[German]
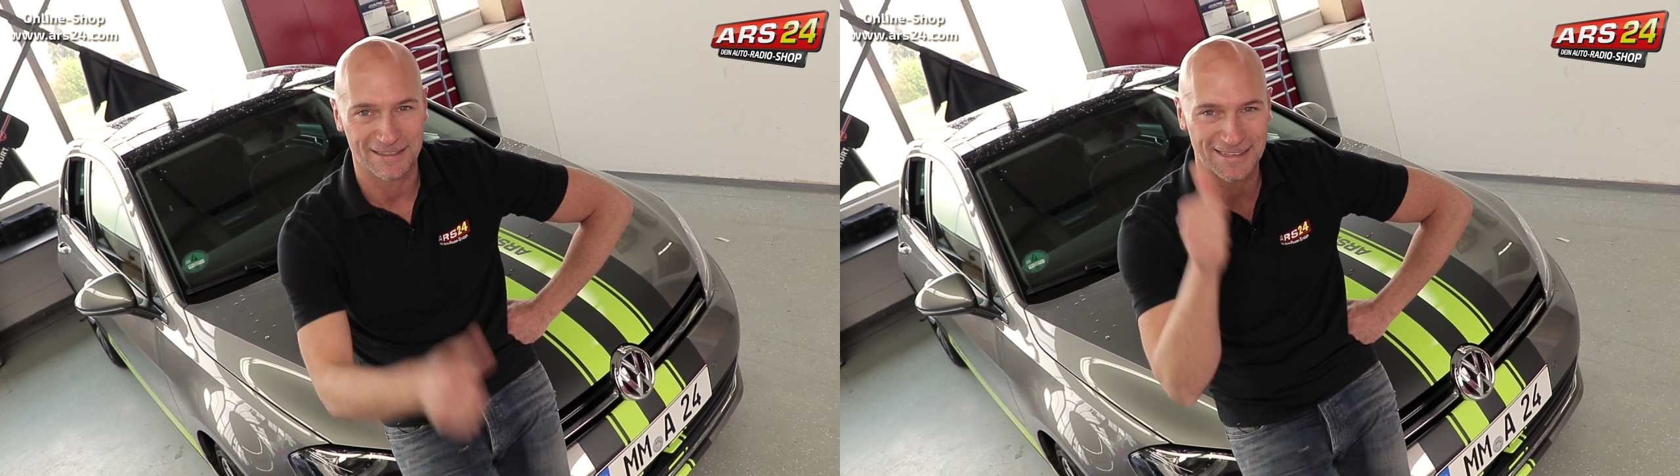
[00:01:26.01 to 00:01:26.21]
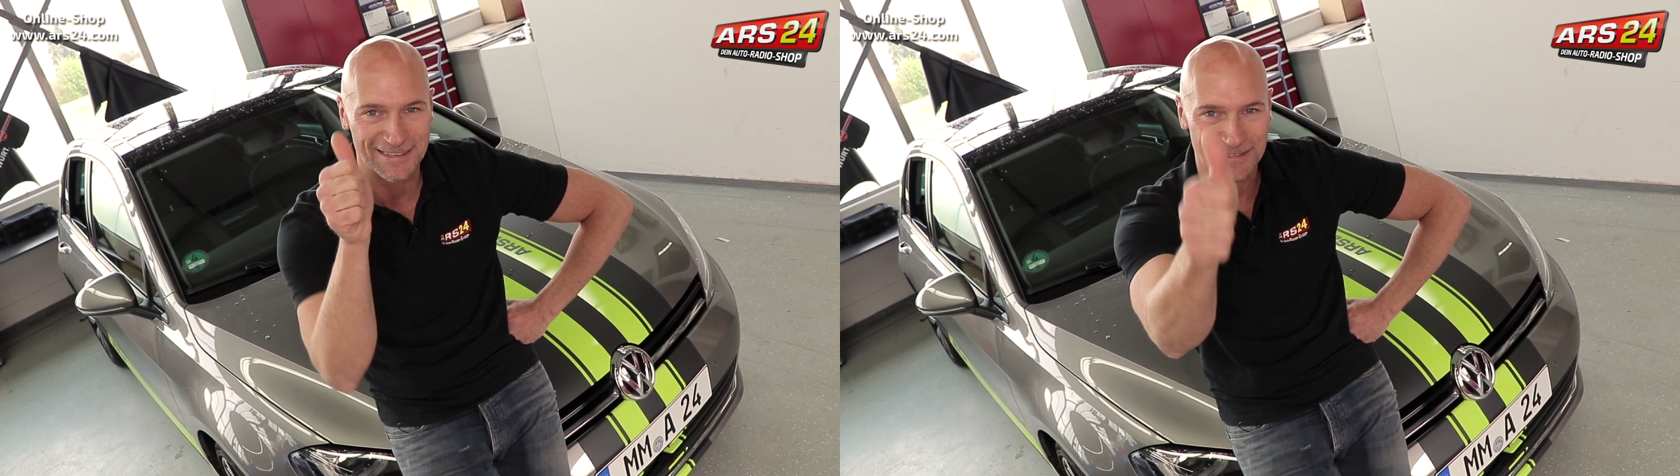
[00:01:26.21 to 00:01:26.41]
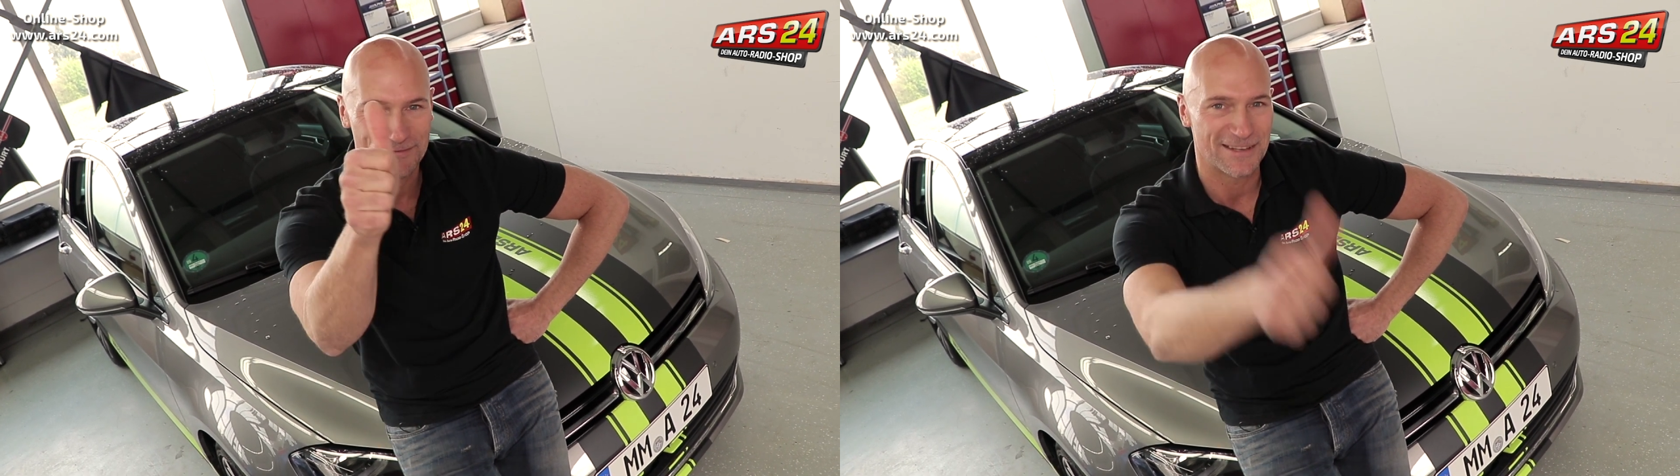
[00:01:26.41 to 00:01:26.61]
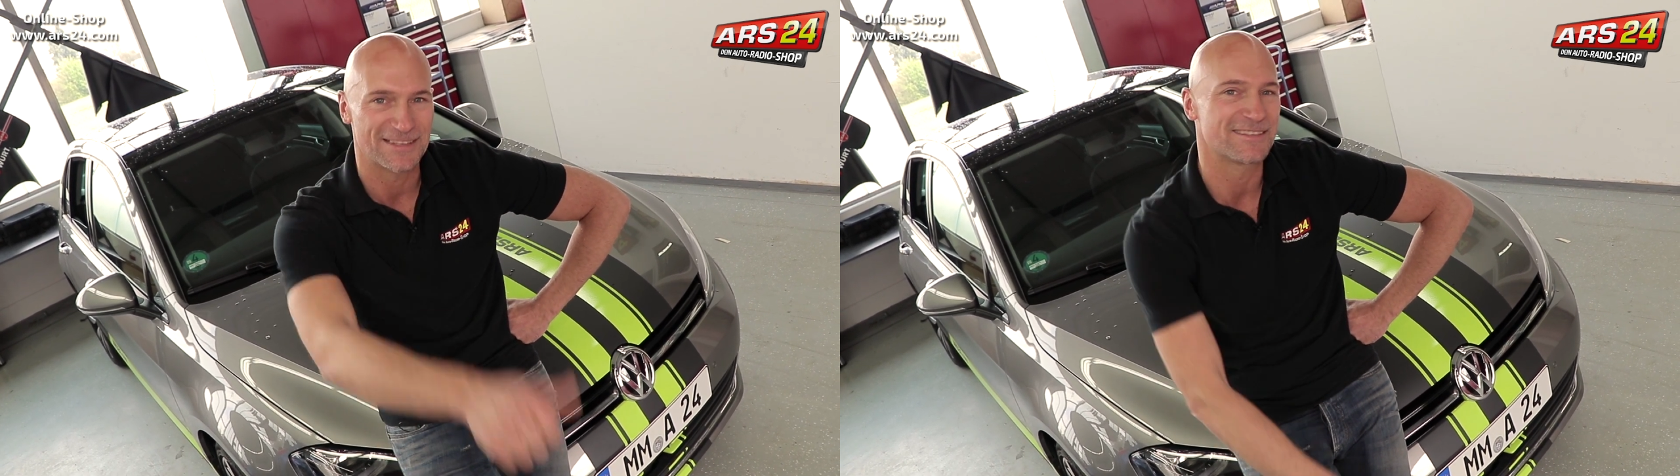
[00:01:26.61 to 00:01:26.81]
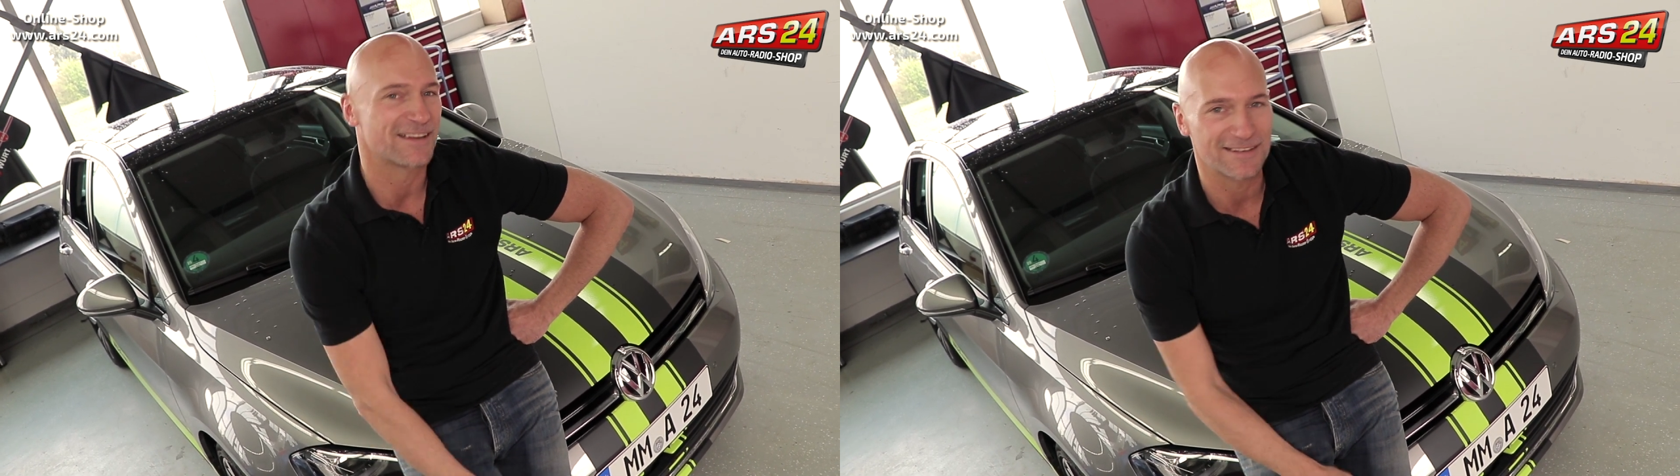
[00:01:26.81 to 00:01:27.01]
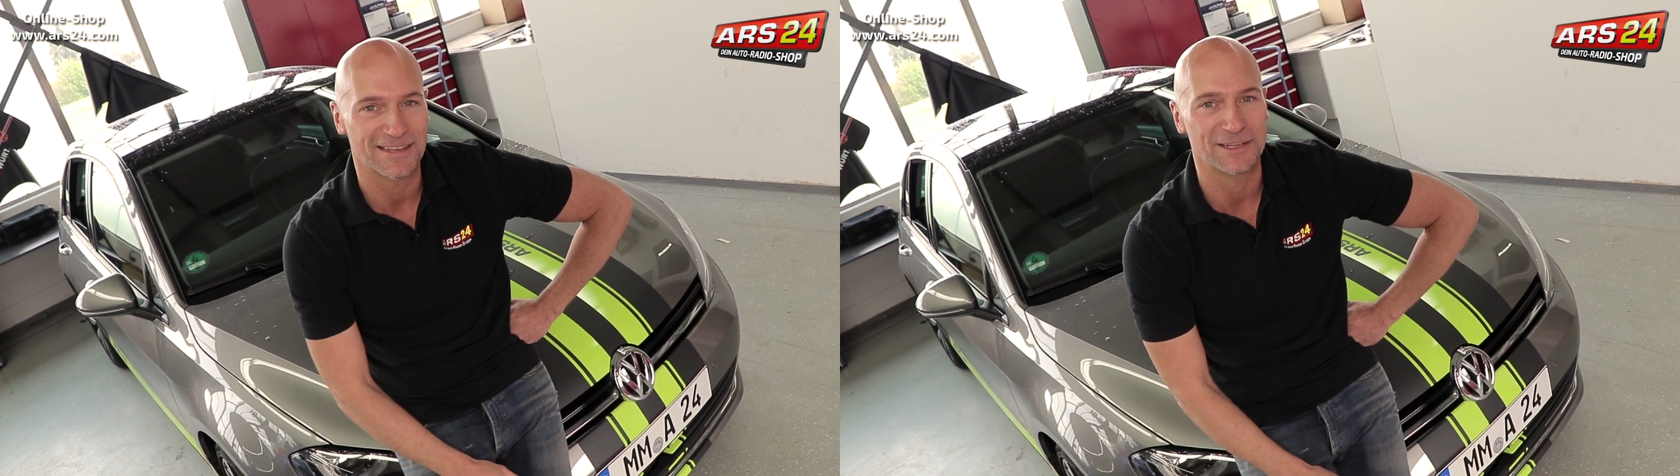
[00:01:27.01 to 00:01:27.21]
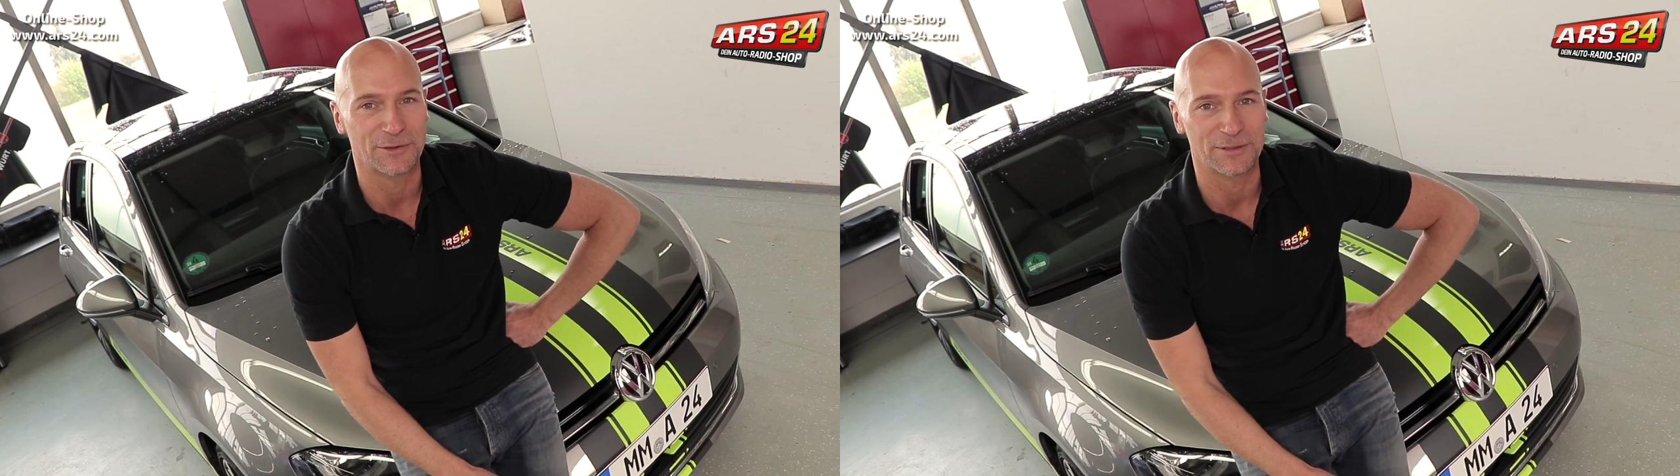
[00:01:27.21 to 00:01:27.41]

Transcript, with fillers: Ganz fettes Danke an